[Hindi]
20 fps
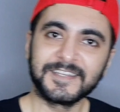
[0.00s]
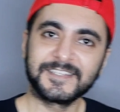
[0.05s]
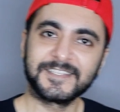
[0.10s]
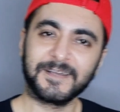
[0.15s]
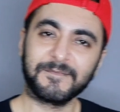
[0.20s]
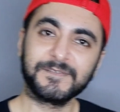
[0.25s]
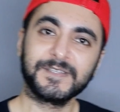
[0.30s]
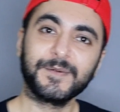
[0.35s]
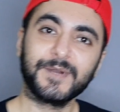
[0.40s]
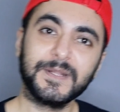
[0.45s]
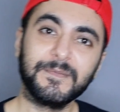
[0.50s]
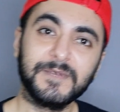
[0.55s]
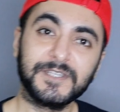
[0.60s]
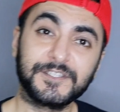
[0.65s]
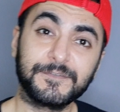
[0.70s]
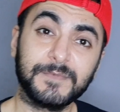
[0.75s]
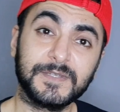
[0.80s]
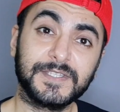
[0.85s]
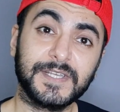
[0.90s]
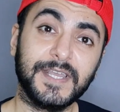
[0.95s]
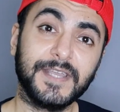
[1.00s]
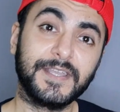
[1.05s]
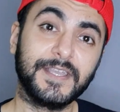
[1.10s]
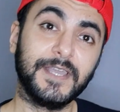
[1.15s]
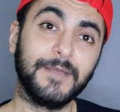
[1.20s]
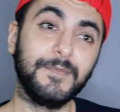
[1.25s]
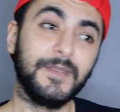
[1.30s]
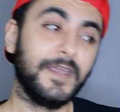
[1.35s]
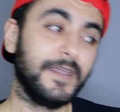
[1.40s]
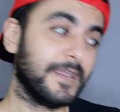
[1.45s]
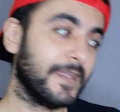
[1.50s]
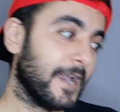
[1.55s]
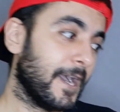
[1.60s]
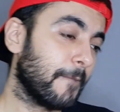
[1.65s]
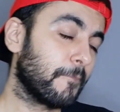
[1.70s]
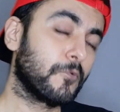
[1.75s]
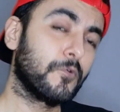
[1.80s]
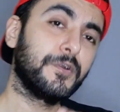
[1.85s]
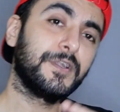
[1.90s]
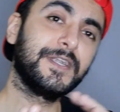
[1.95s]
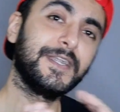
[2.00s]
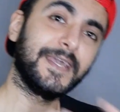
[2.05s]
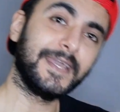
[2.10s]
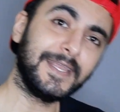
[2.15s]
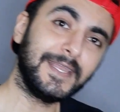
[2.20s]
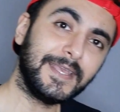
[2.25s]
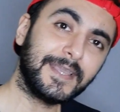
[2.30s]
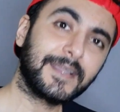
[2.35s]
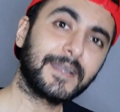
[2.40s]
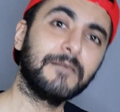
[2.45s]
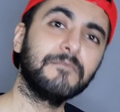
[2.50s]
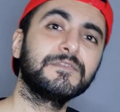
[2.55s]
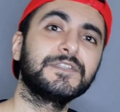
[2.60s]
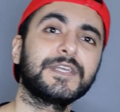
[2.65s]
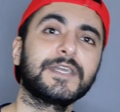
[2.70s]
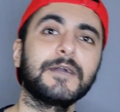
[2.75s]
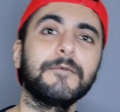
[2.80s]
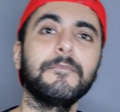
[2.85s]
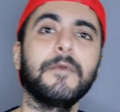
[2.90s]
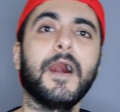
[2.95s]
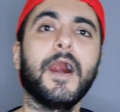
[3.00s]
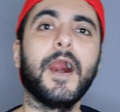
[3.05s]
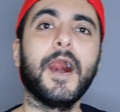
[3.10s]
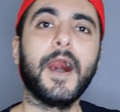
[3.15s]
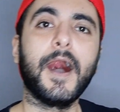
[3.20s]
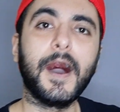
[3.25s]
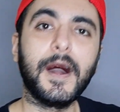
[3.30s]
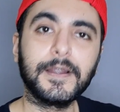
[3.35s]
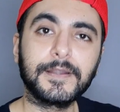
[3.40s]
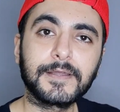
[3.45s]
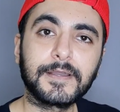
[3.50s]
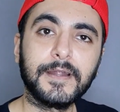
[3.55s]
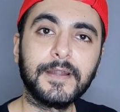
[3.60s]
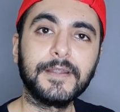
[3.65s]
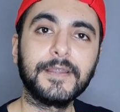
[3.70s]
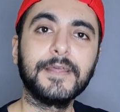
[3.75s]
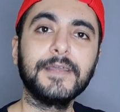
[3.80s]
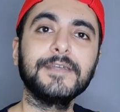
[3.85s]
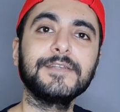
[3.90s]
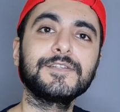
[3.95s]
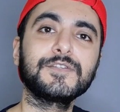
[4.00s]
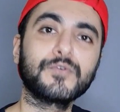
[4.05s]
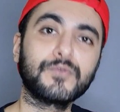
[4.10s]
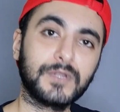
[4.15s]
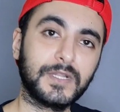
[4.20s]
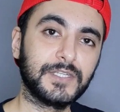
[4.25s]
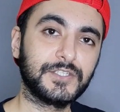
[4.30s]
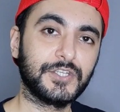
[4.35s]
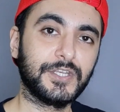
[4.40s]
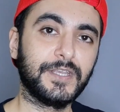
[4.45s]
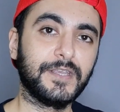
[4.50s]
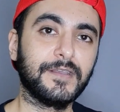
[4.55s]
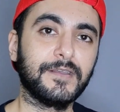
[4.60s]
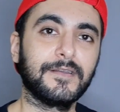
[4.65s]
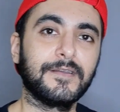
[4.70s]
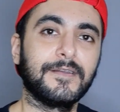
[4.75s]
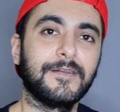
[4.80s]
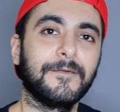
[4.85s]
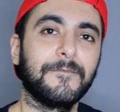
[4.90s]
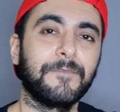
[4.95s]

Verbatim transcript: सबसे बड़े मिस में से एक ये भी है कि आपको डेली कम से कम आठ घंटे सोना चाहिए